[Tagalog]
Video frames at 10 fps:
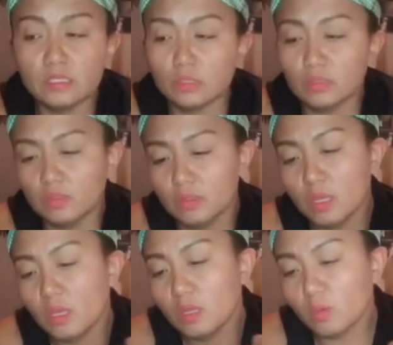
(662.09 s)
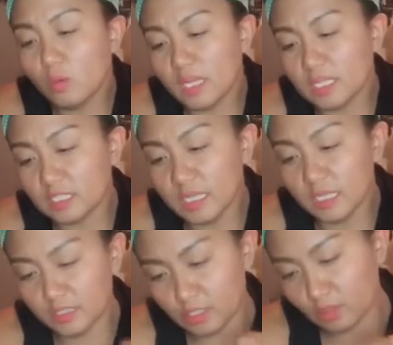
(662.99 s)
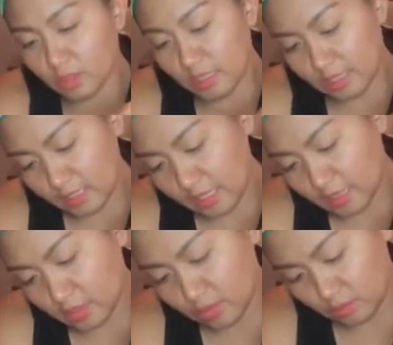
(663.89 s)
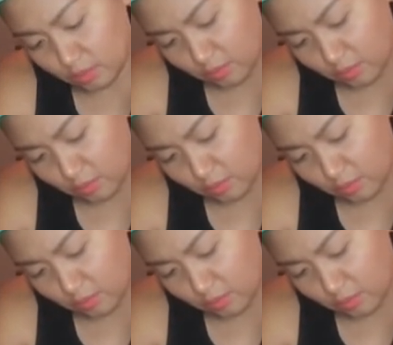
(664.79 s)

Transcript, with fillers: So, kung walang sales doon, ang nagastos ko